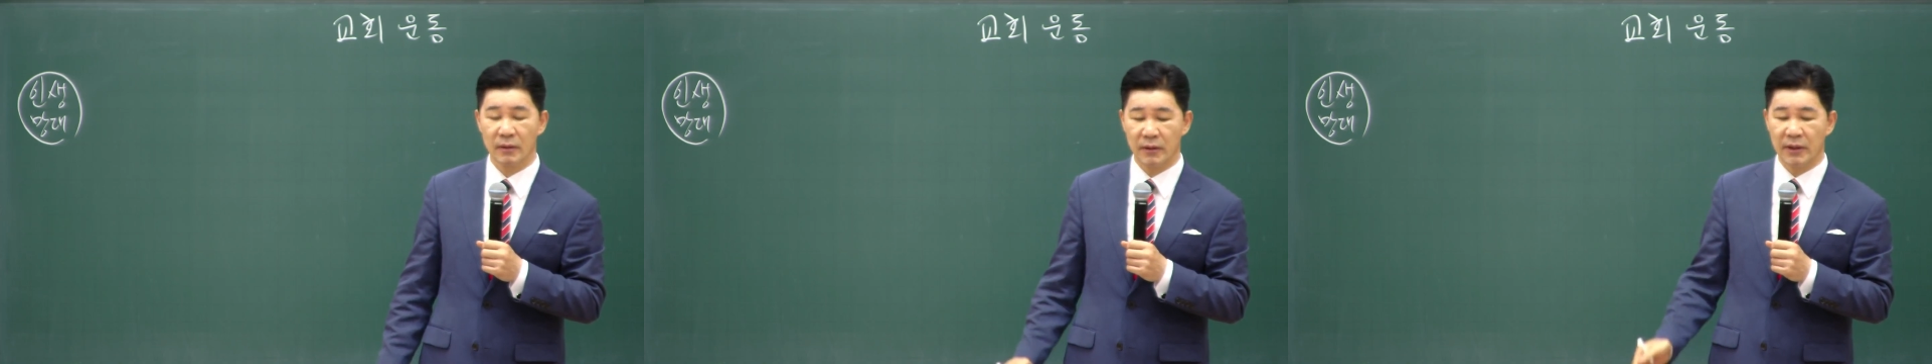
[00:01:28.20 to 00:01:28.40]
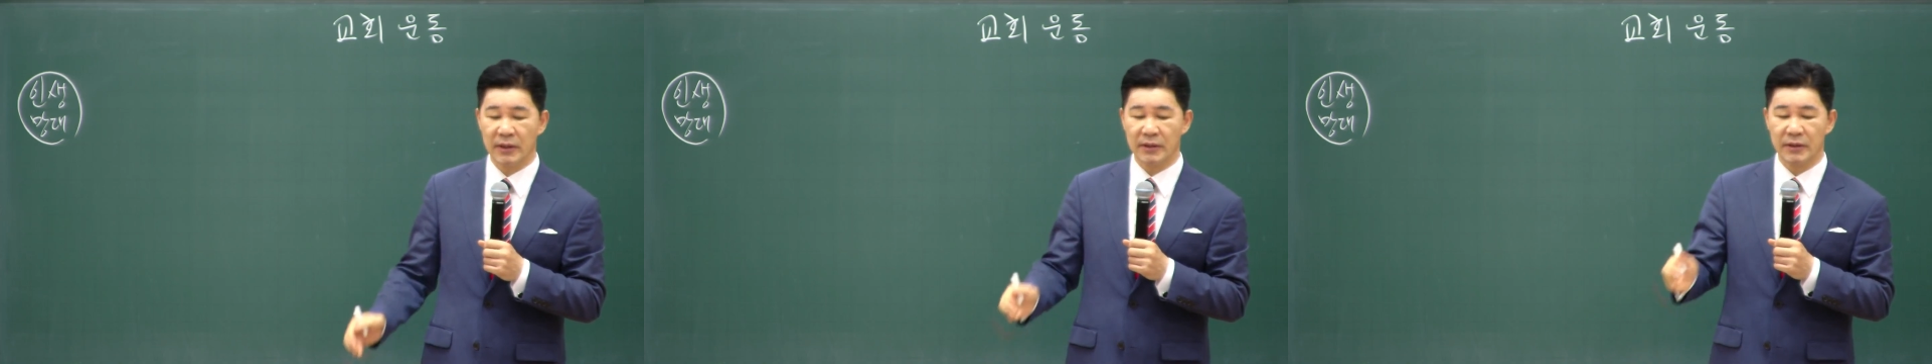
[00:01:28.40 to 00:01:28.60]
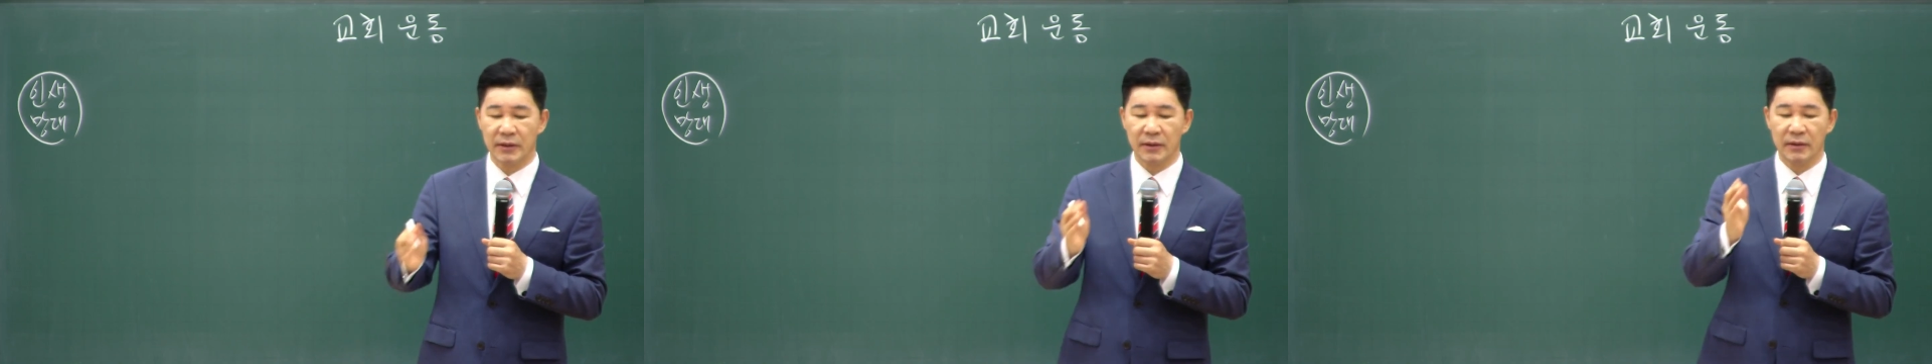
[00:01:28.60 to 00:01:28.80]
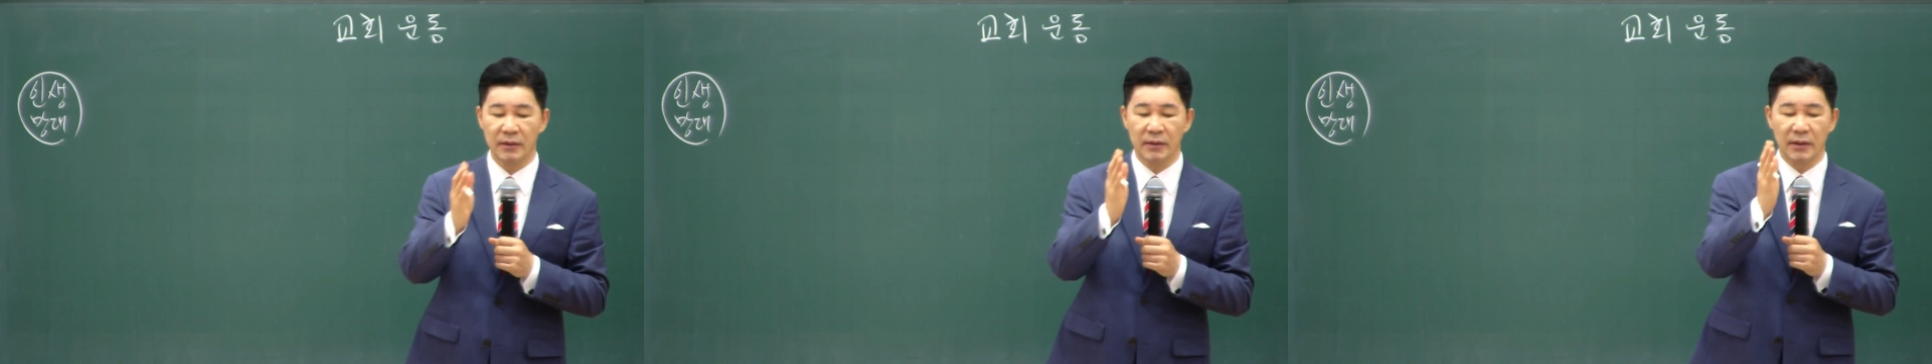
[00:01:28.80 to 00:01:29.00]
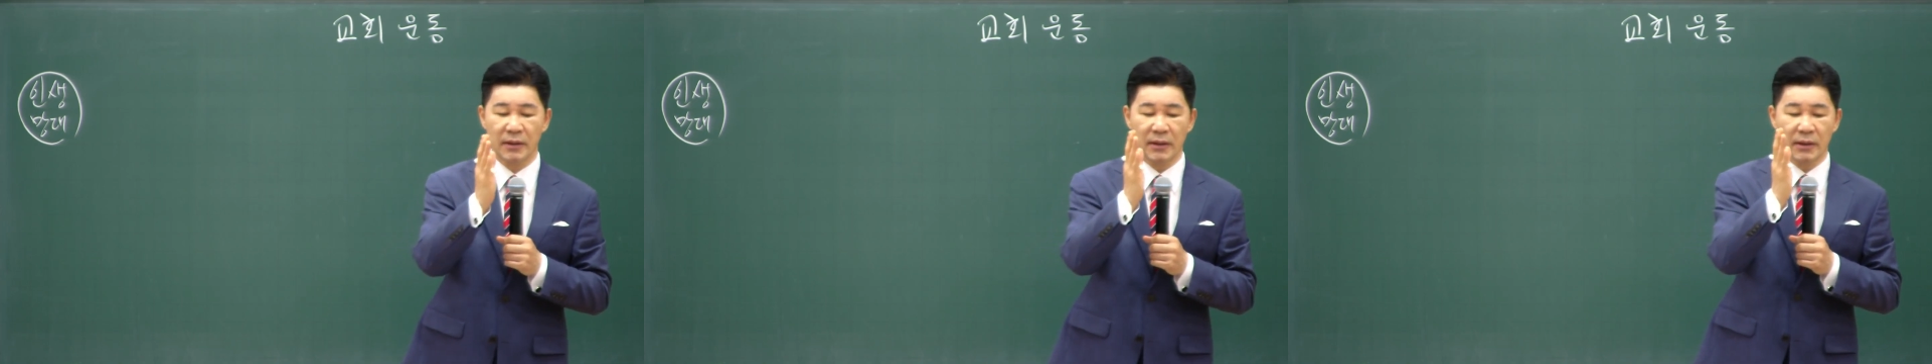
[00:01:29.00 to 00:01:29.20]

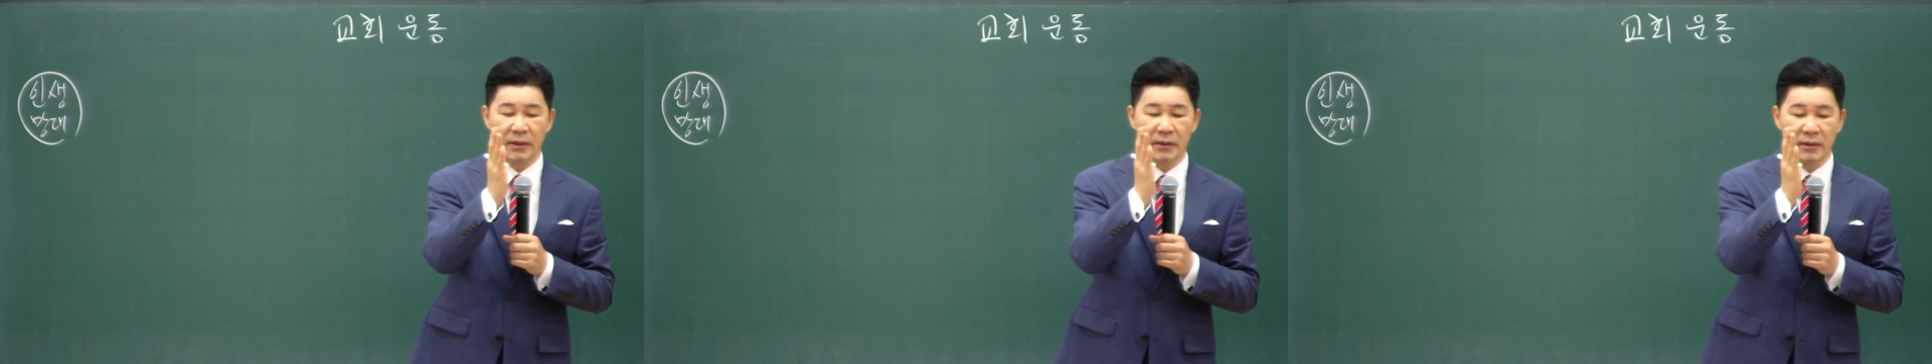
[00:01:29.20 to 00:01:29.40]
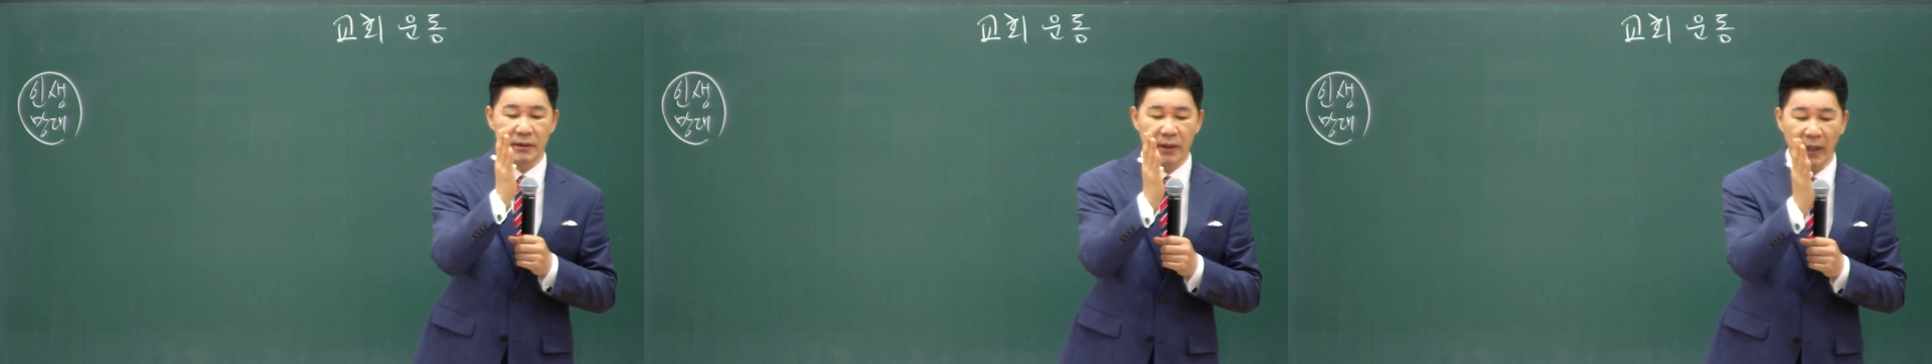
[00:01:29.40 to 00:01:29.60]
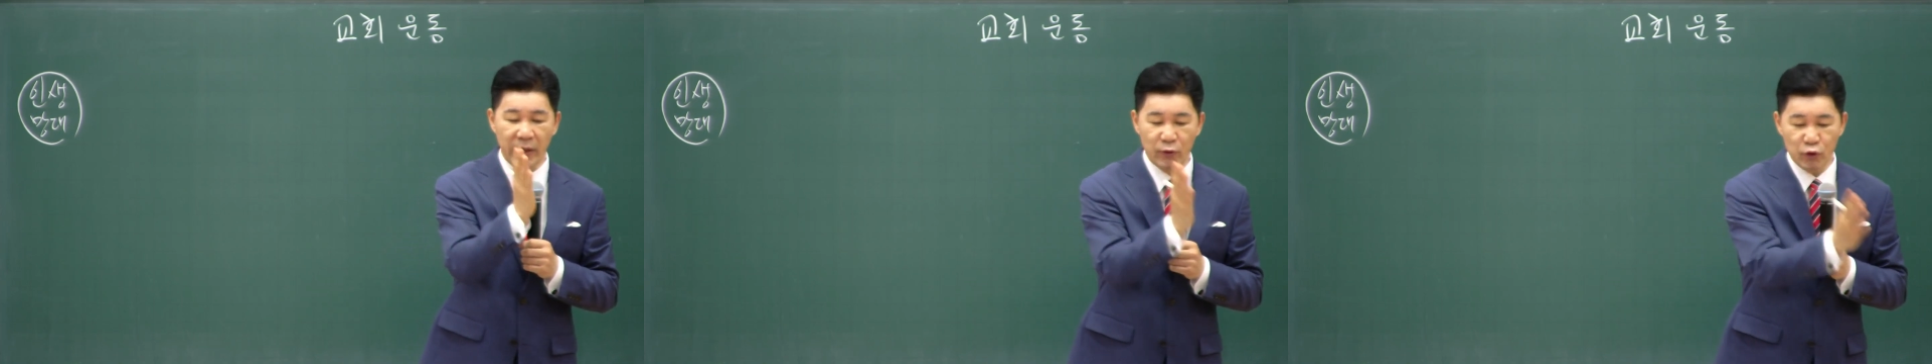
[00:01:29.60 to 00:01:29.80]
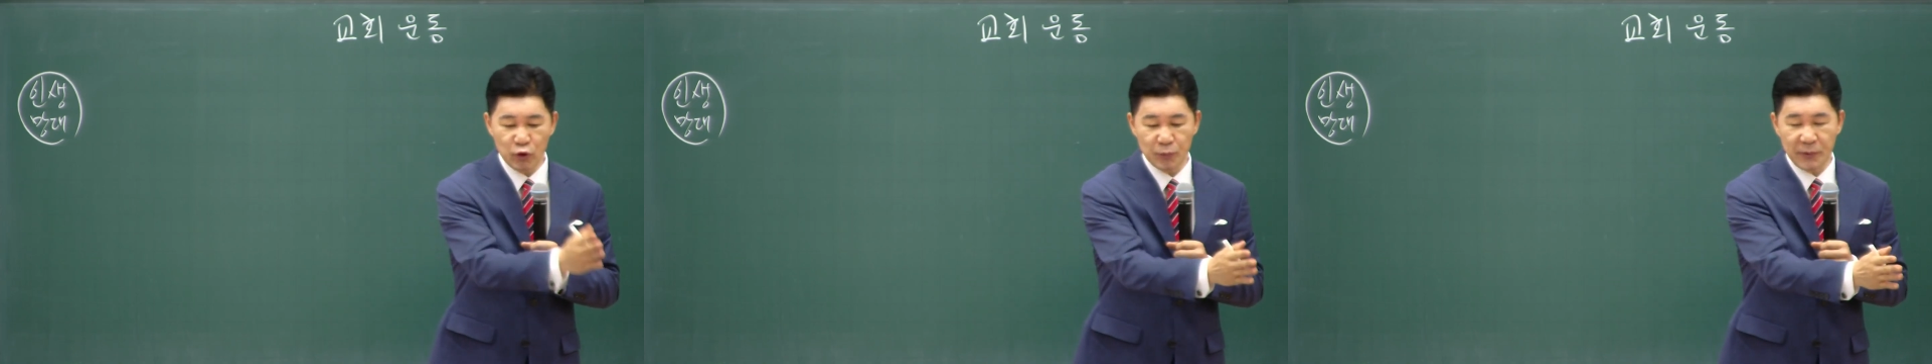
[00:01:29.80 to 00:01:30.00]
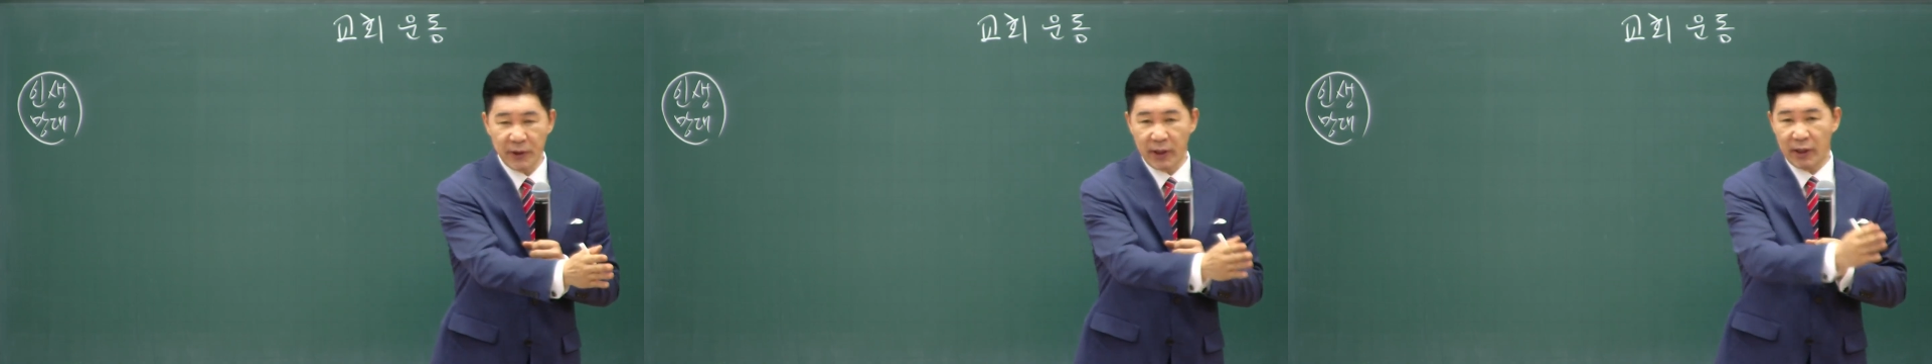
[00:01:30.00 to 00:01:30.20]
그래서 태유치부터